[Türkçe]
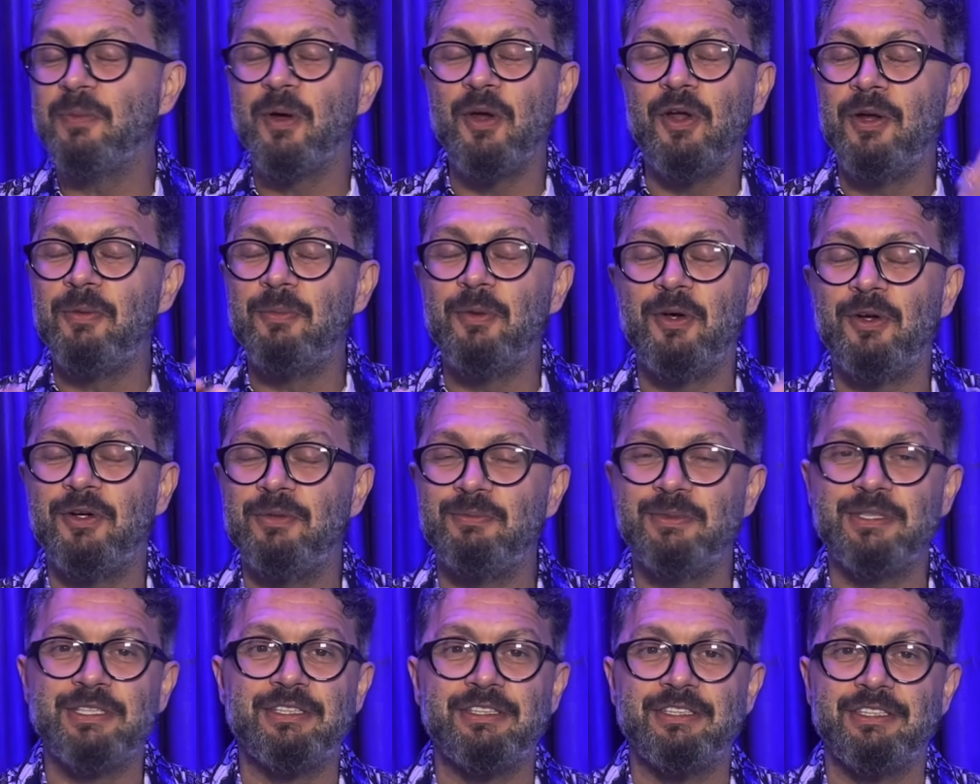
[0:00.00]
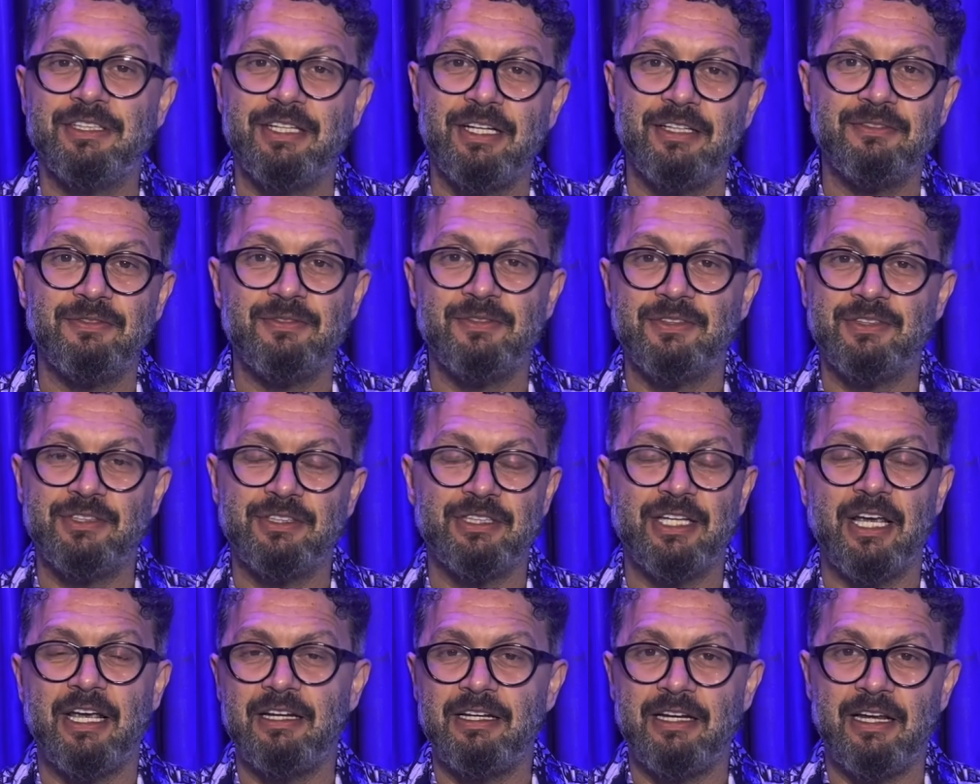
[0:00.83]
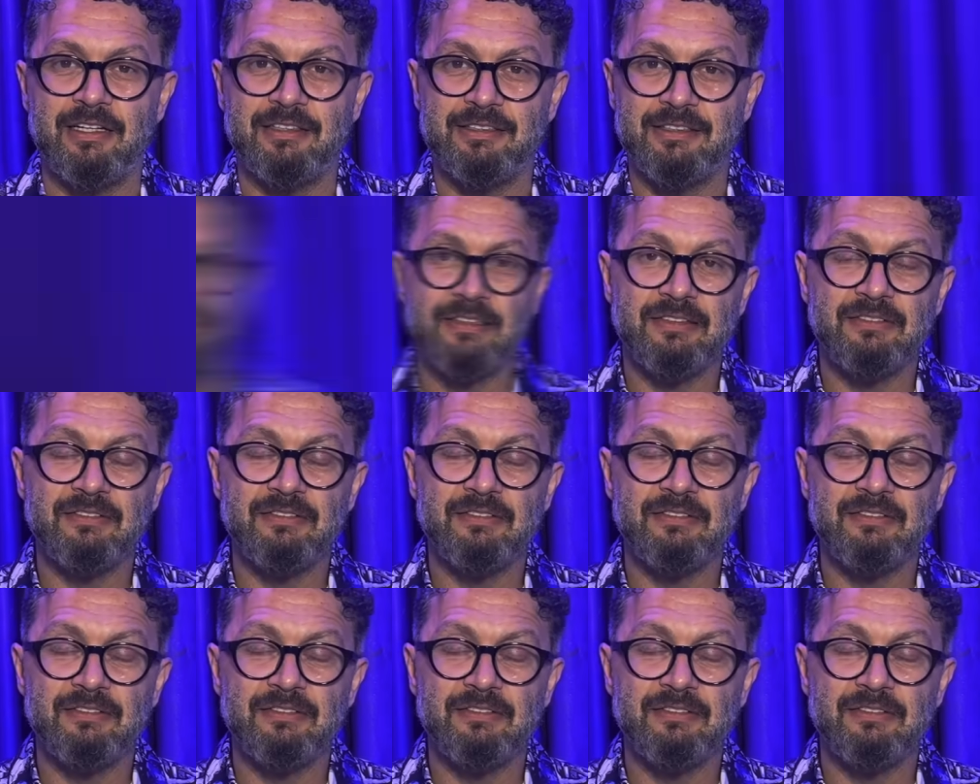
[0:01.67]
Böyle böyle bir şeyler.